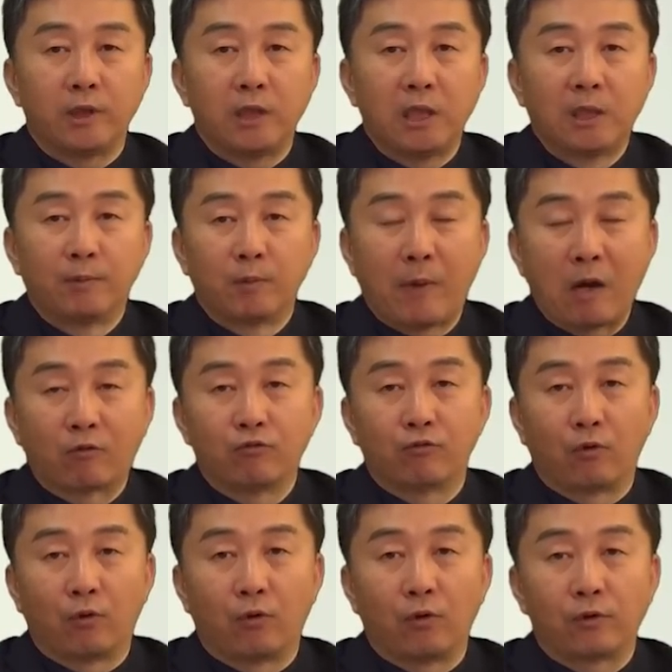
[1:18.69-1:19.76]
이름을
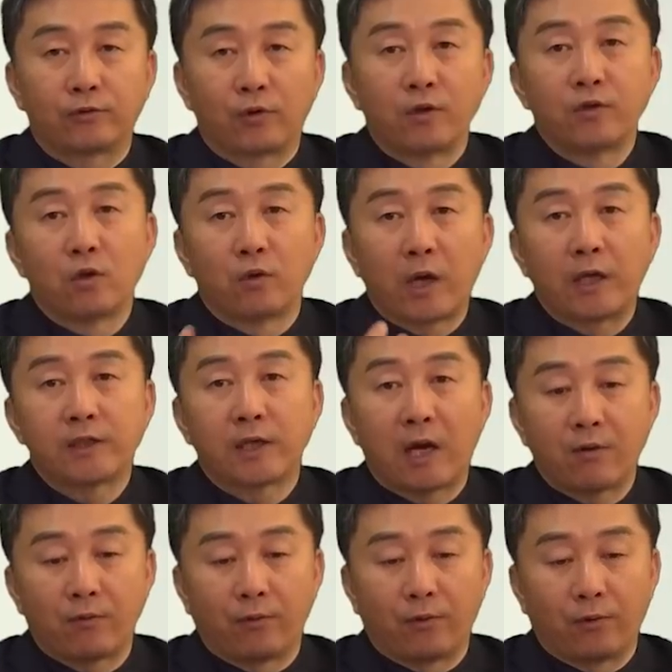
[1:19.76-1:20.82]
바꾸고 성명까지
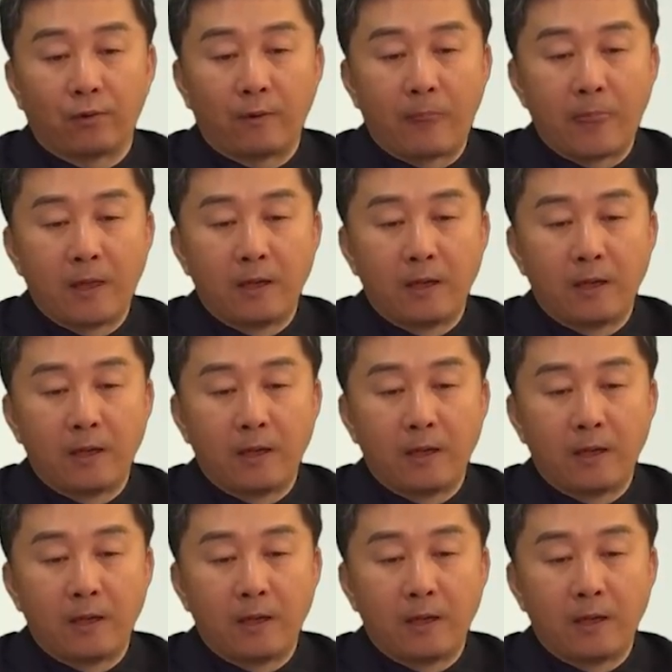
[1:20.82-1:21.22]
하고